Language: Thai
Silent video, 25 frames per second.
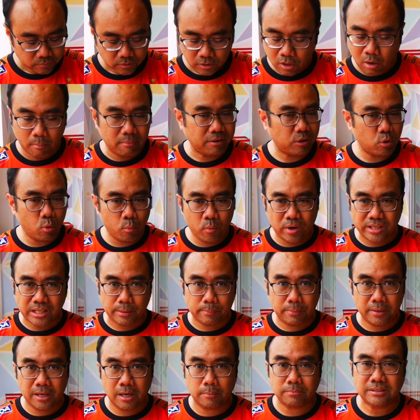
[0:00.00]
ก็ไม่รู้ว่าจะ
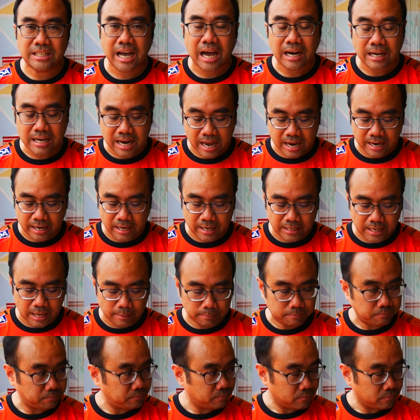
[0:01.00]
เพิ่มชาติไหนนะครับ